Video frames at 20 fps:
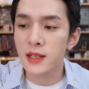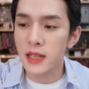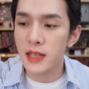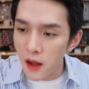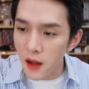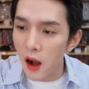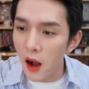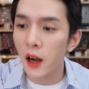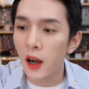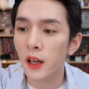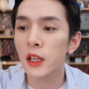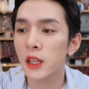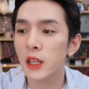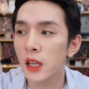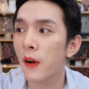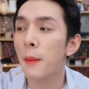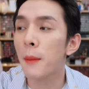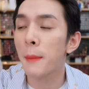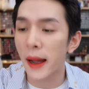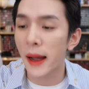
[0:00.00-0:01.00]
在任何的
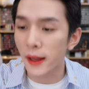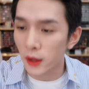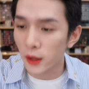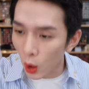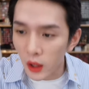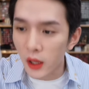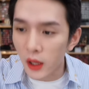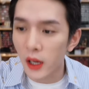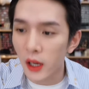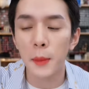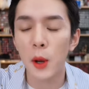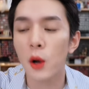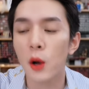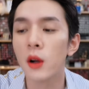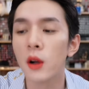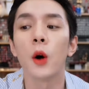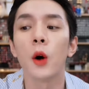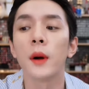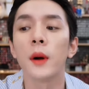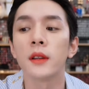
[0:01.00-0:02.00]
地方买都可以，没有
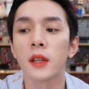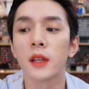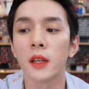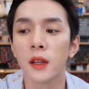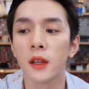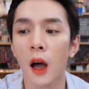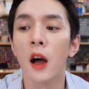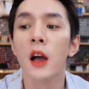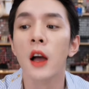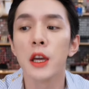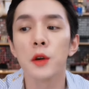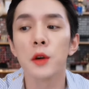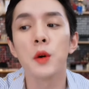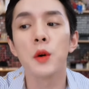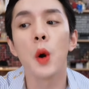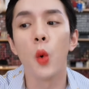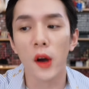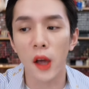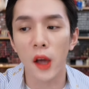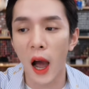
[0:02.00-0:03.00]
任何问题的，因
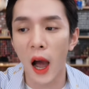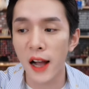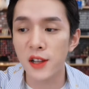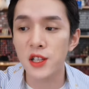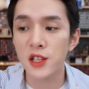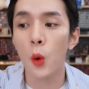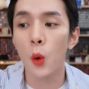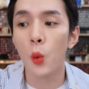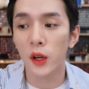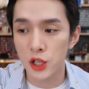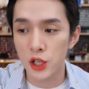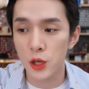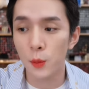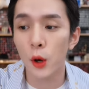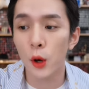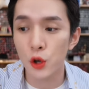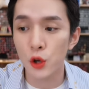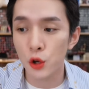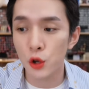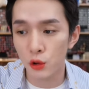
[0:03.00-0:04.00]
为我要按照我的直
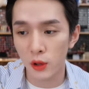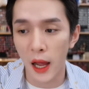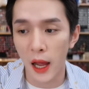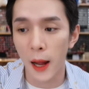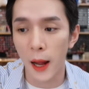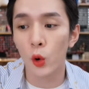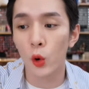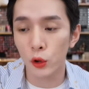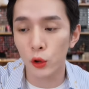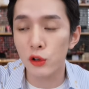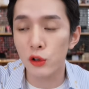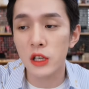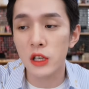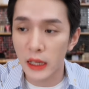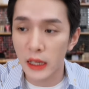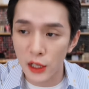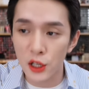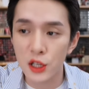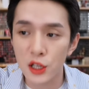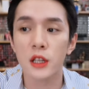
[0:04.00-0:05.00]
播顺序来，我就是
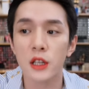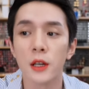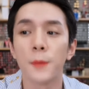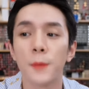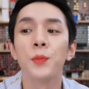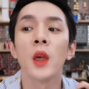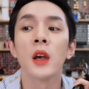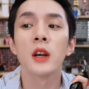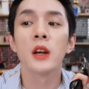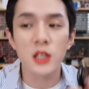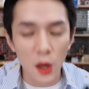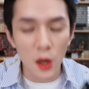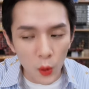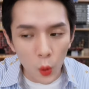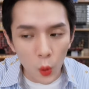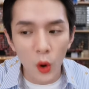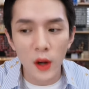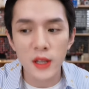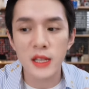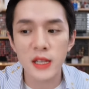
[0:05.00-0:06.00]
零食、生
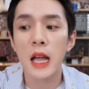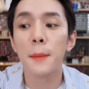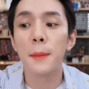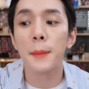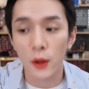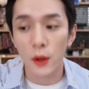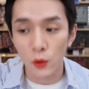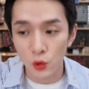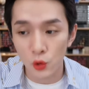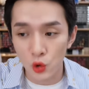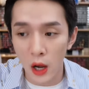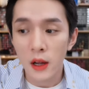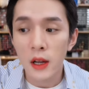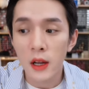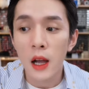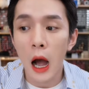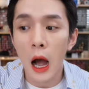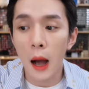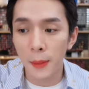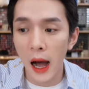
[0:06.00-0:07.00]
活再加美妆，
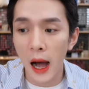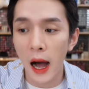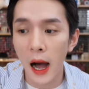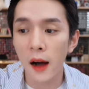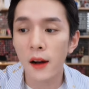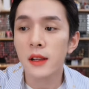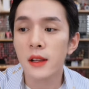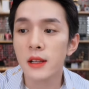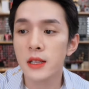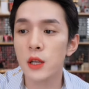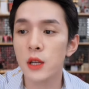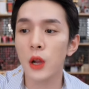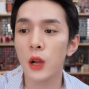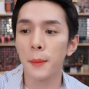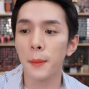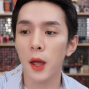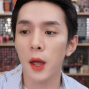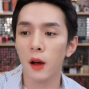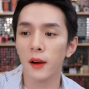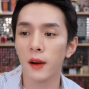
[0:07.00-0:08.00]
好不好？听出
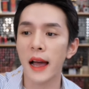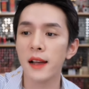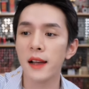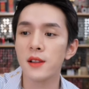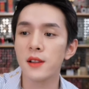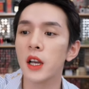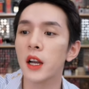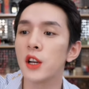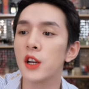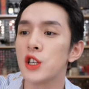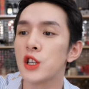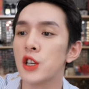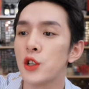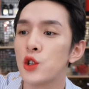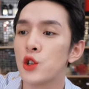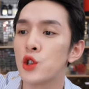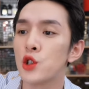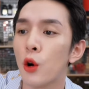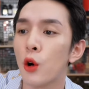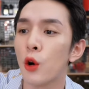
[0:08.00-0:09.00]
来没有？来，这个是
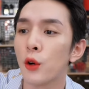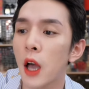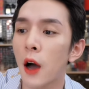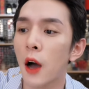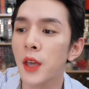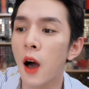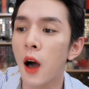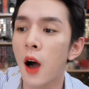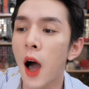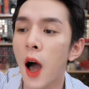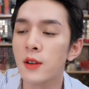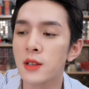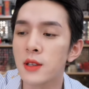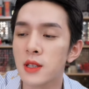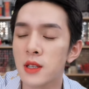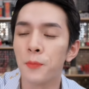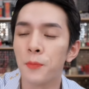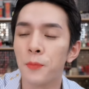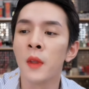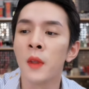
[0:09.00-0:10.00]
九幺幺号
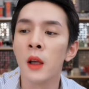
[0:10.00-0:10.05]
色。